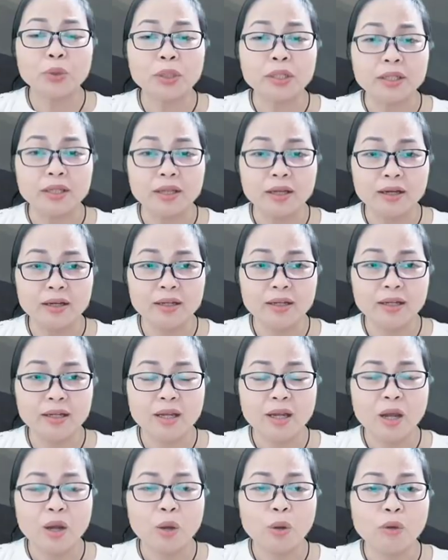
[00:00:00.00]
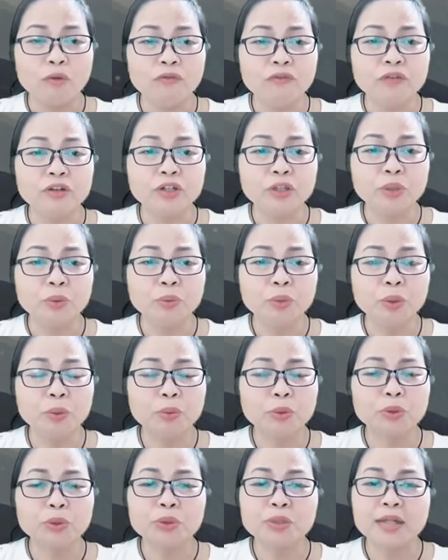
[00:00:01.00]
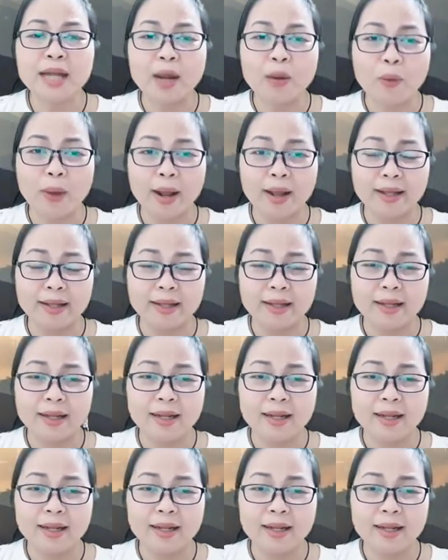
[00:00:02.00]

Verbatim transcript: truyền giới, cũng vừa đúng lúc tôi ra ngoài.